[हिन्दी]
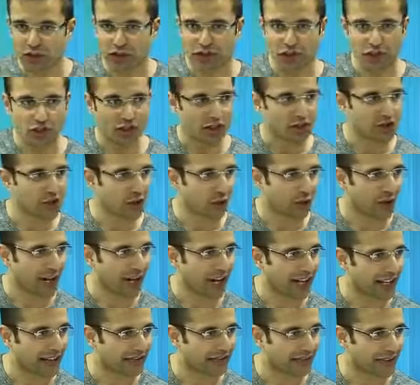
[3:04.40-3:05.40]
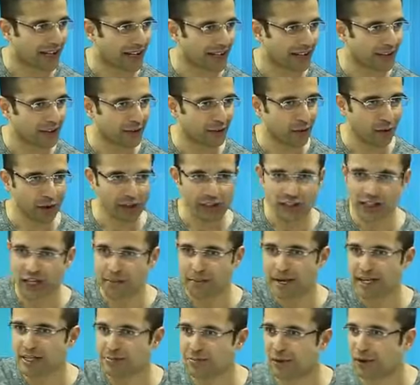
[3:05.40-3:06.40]
डिसीजन होंगे लाइफ में वो किसके
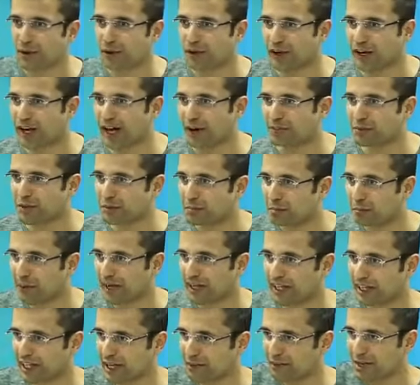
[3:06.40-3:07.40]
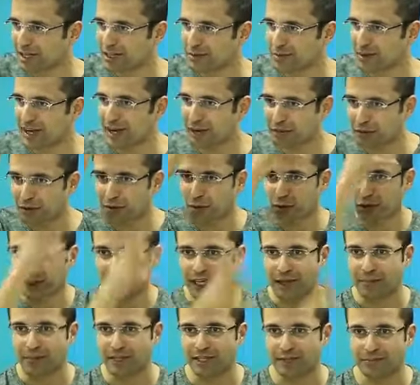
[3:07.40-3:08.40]
बेस पे होंगे आपकी मन के बेस पे आपकी बुद्धि
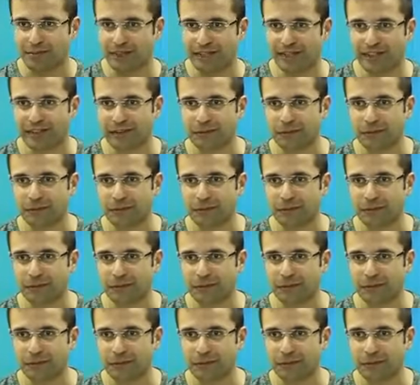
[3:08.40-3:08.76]
के बेस पे